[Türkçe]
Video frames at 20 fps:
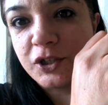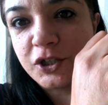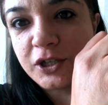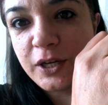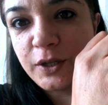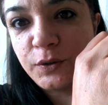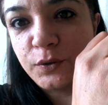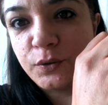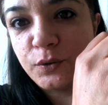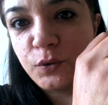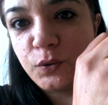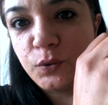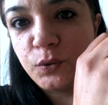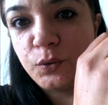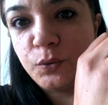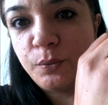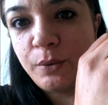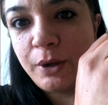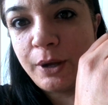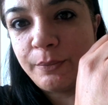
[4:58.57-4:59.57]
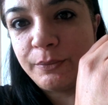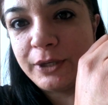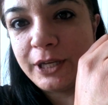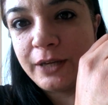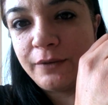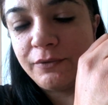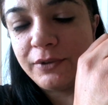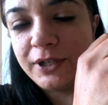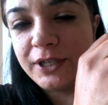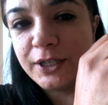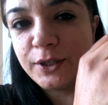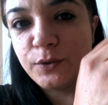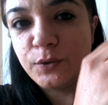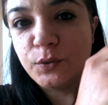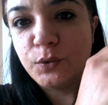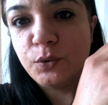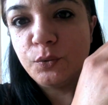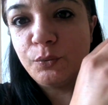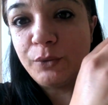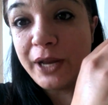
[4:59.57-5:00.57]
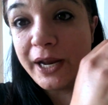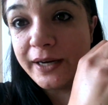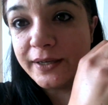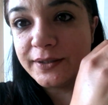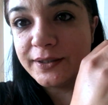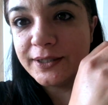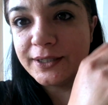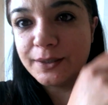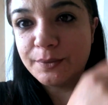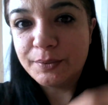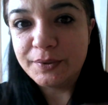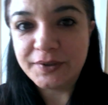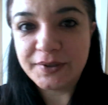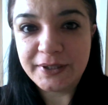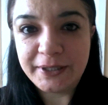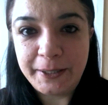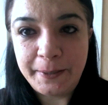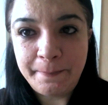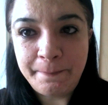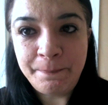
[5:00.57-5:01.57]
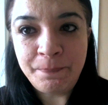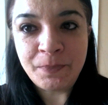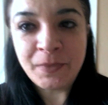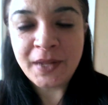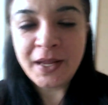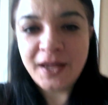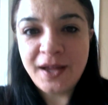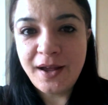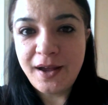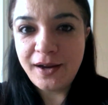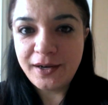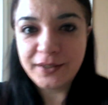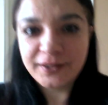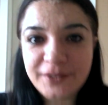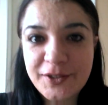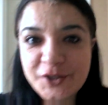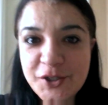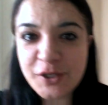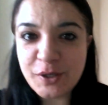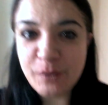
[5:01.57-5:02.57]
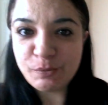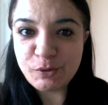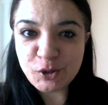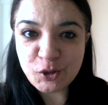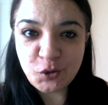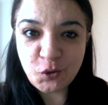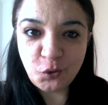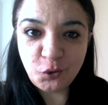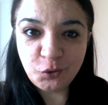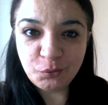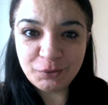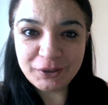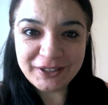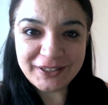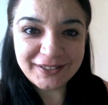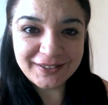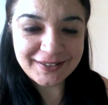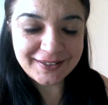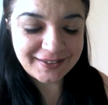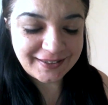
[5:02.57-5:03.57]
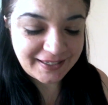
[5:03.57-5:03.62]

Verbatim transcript: nişan yüzüğüm hem de evlilik yüzüğüm nerede gibisini. Arkadaşlar bir şey olmadı.